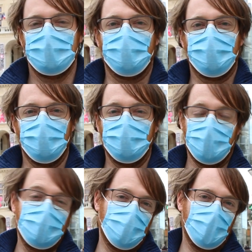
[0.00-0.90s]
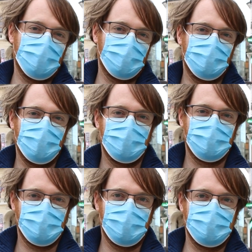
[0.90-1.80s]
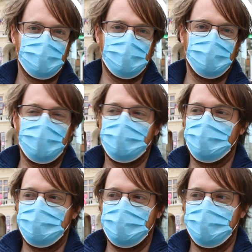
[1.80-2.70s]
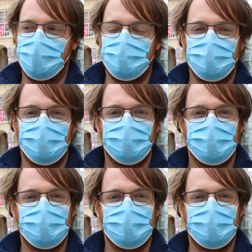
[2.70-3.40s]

En termes de brie, par exemple, il y a des choses assez sympas à déguster par ici.